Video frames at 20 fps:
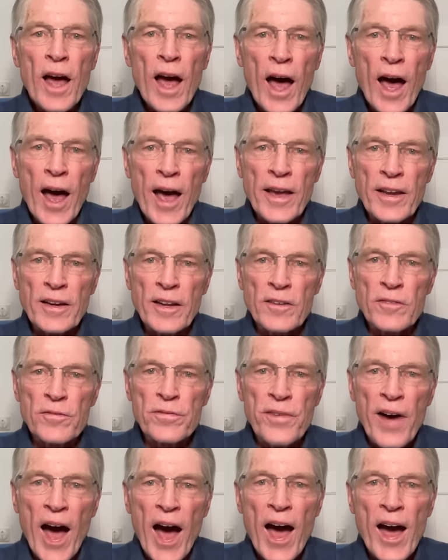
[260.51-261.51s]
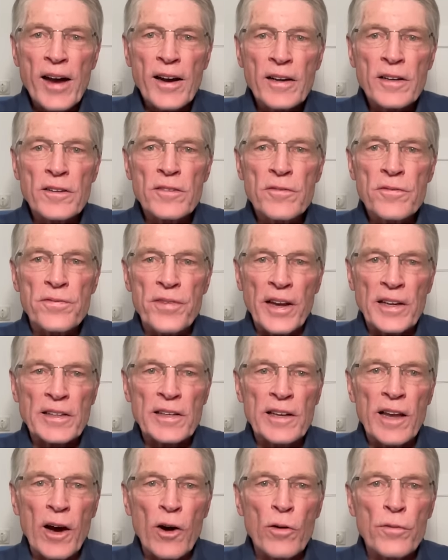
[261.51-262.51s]
einen wahren
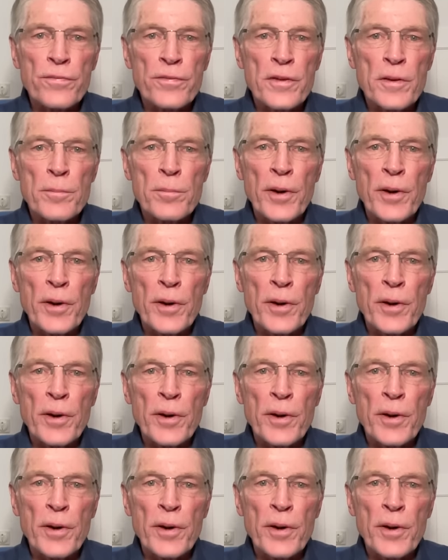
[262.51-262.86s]
Wettlauf im